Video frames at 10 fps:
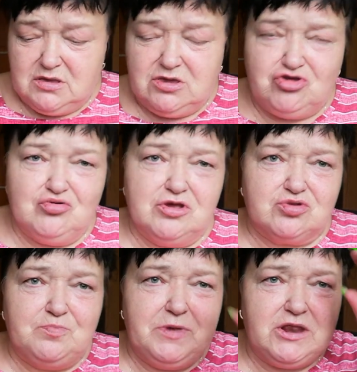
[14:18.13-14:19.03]
Еще
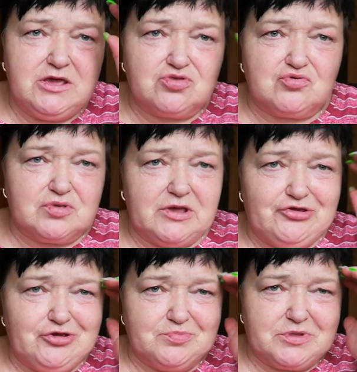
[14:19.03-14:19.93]
эту беретку
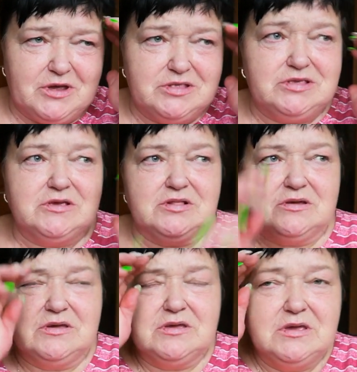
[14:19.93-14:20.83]
зачем-то
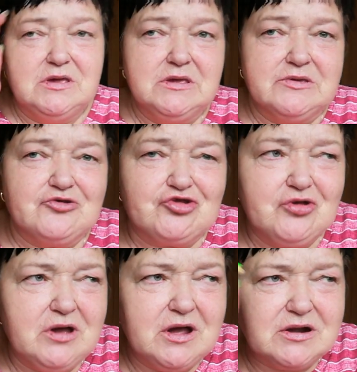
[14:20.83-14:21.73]
одела.
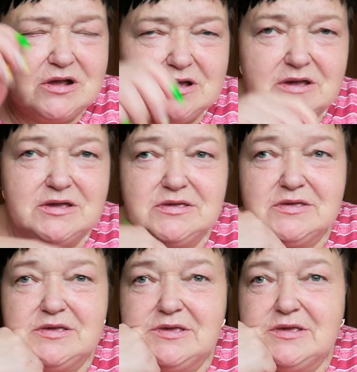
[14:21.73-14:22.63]
Жарко.